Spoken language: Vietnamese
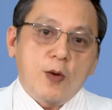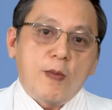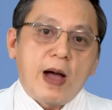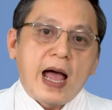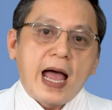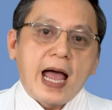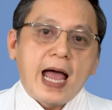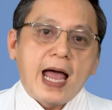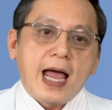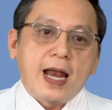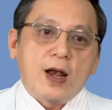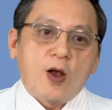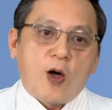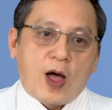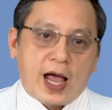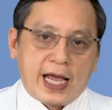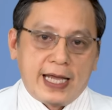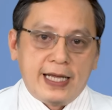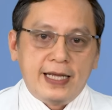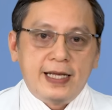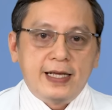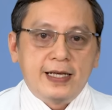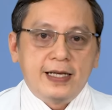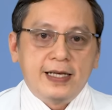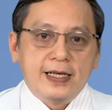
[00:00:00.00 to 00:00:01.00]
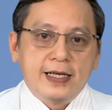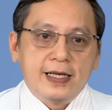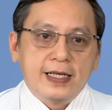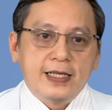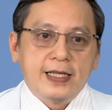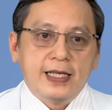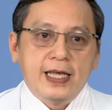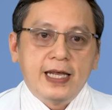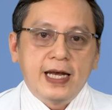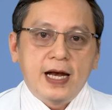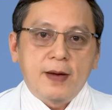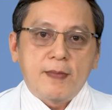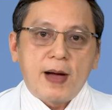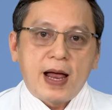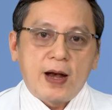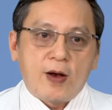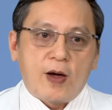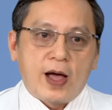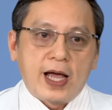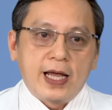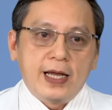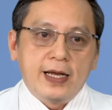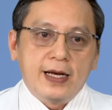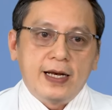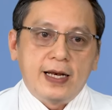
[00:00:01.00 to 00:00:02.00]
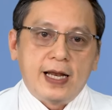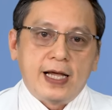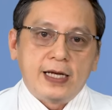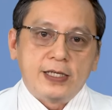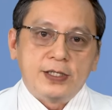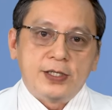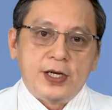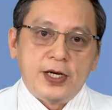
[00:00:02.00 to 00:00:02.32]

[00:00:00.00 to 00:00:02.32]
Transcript: có ba loại chia ra ba loại yeah. là dạ.